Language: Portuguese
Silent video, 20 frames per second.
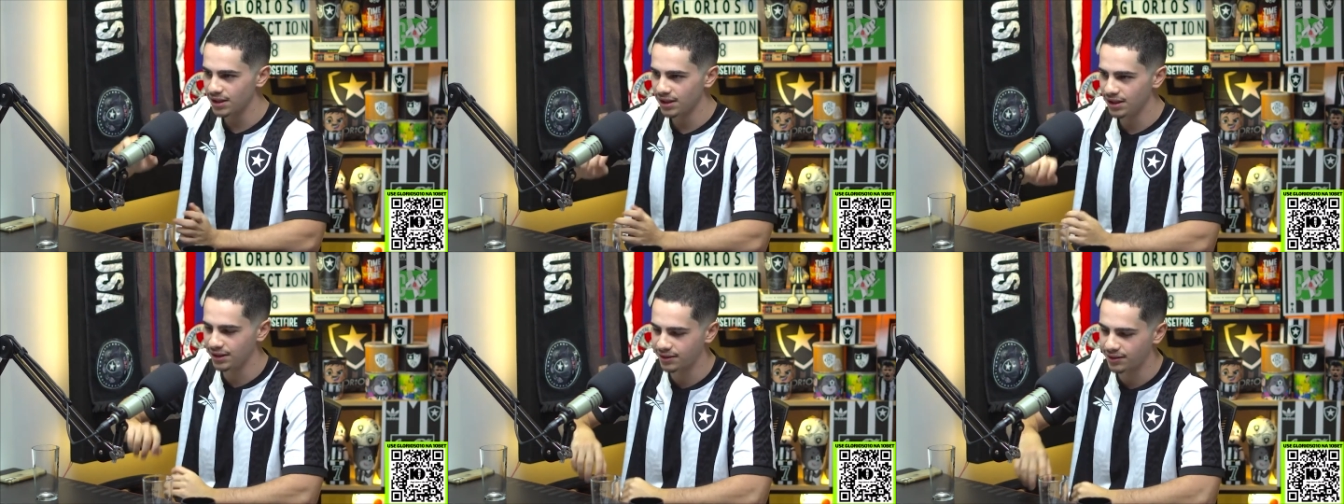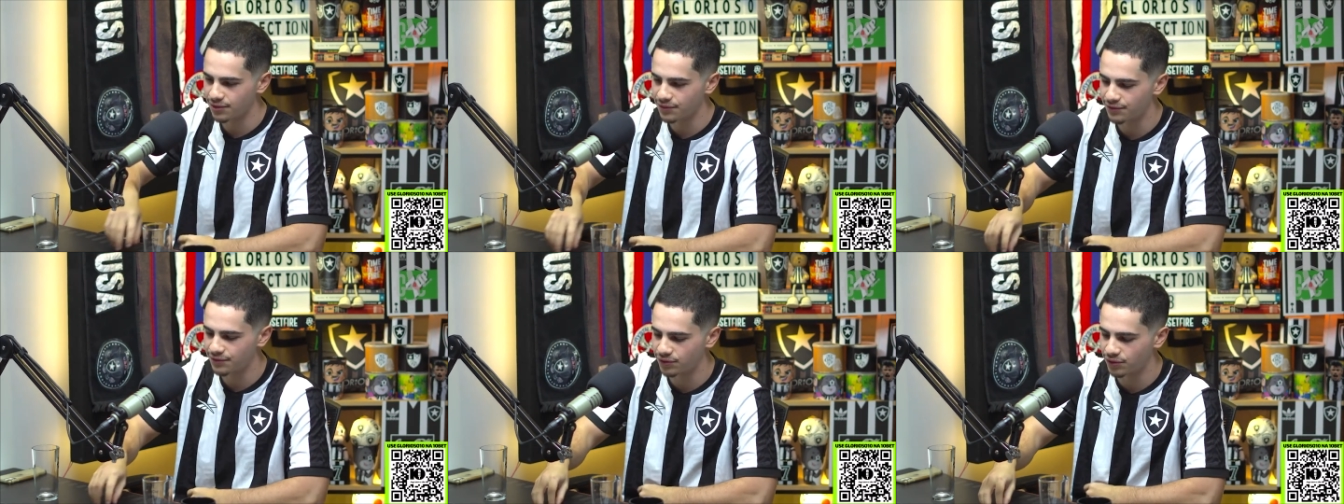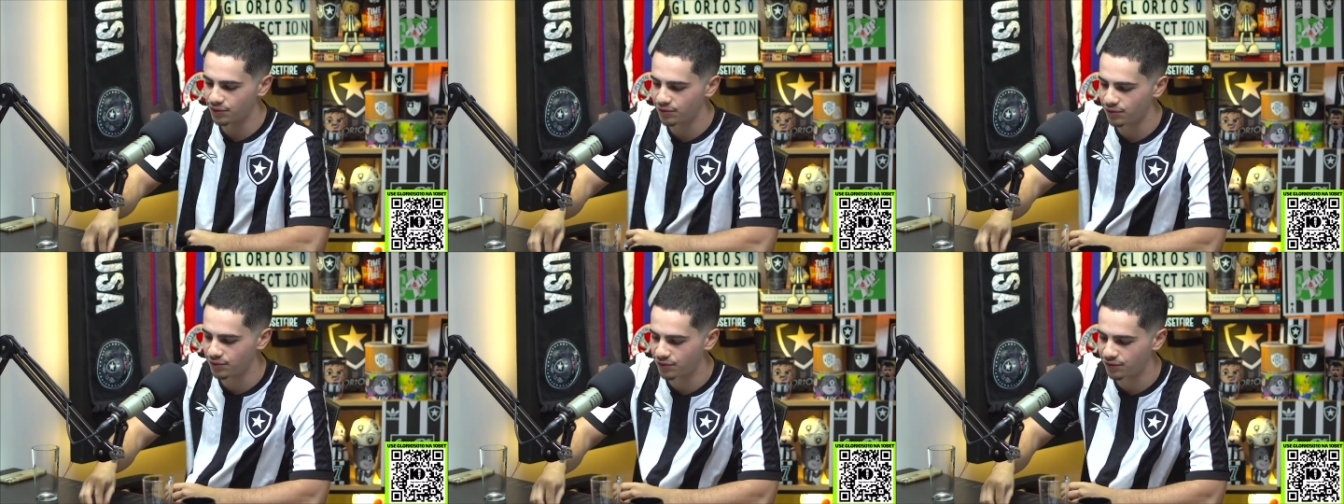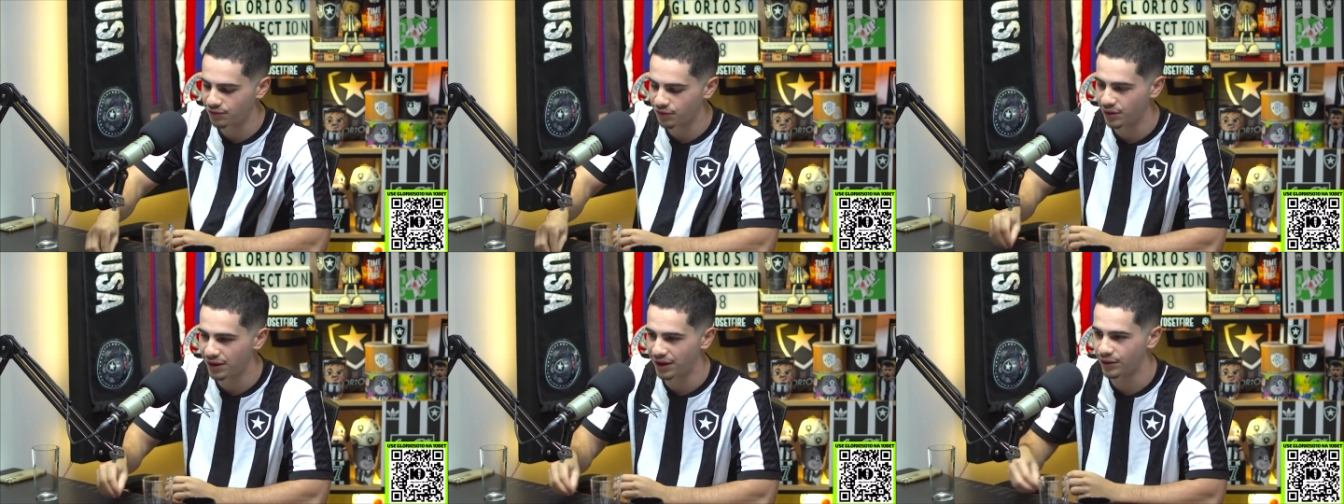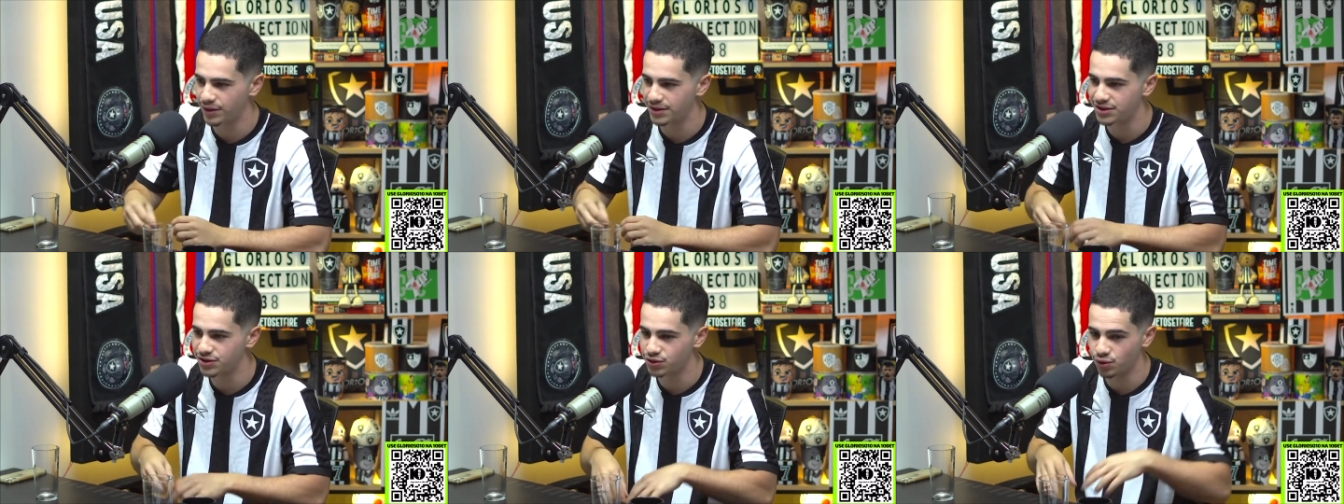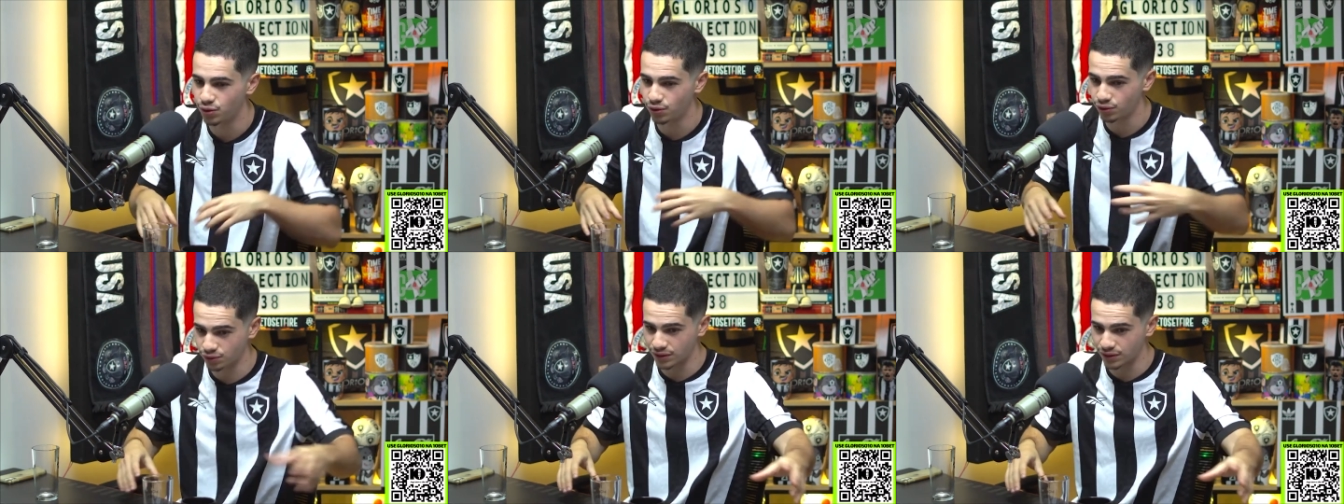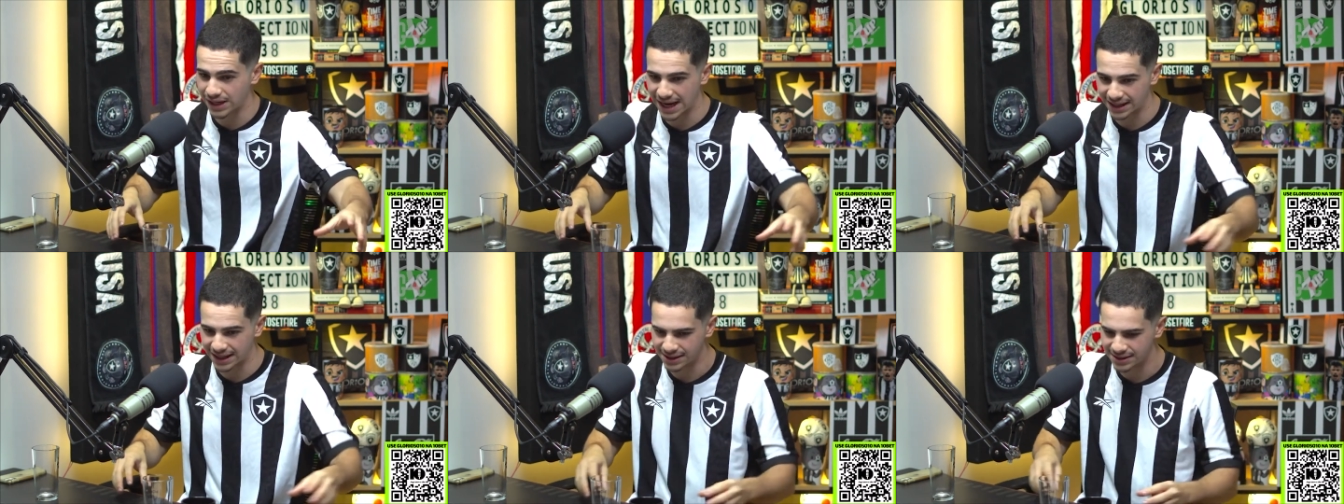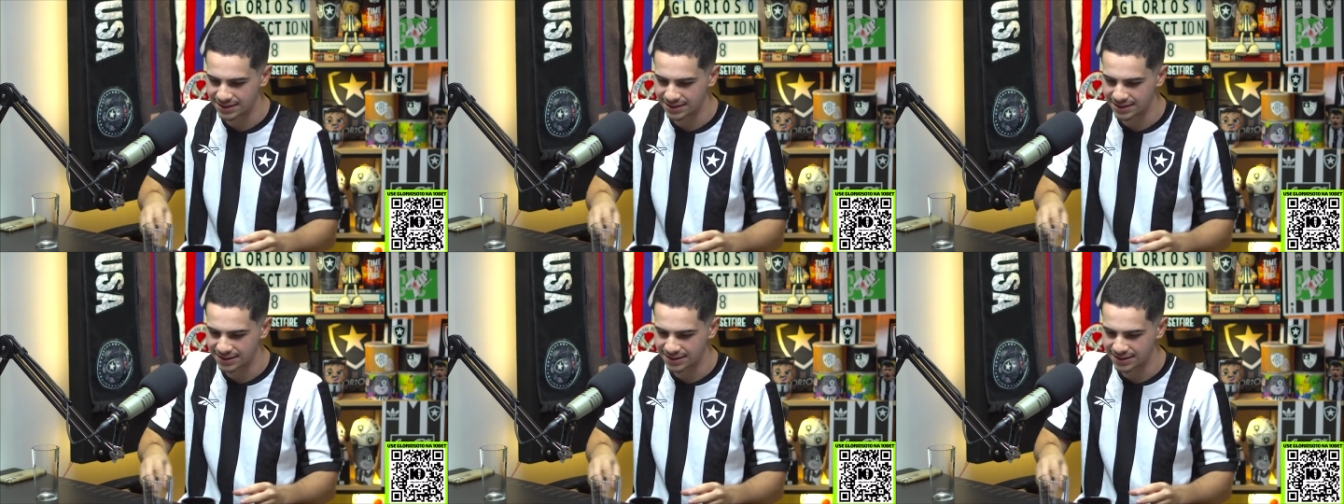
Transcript: Então, não, não foi um negócio que estourou do nada.